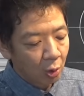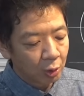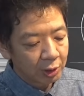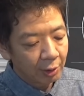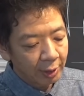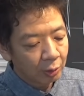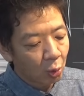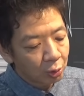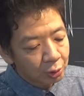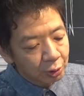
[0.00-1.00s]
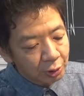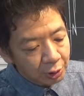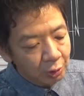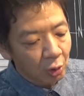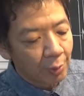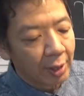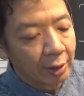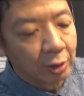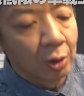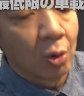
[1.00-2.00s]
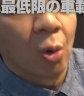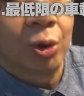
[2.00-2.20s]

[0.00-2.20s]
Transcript: こちらのね、トルクスと呼ばれる、この